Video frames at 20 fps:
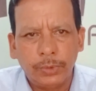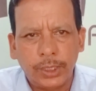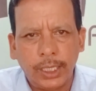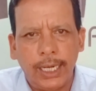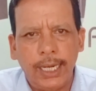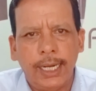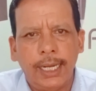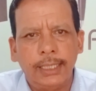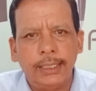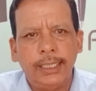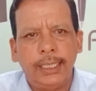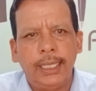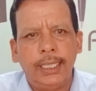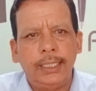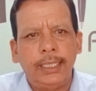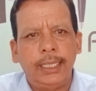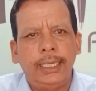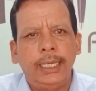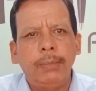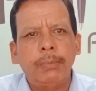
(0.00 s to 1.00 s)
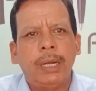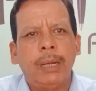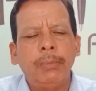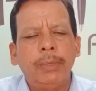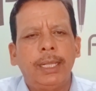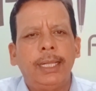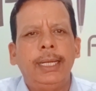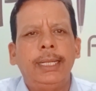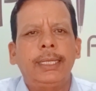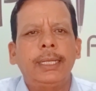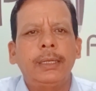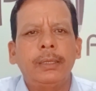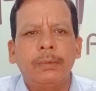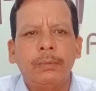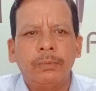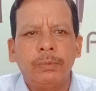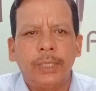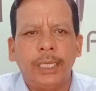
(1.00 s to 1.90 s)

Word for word: चलेगा धीरे धीरे ही मामला लेकिन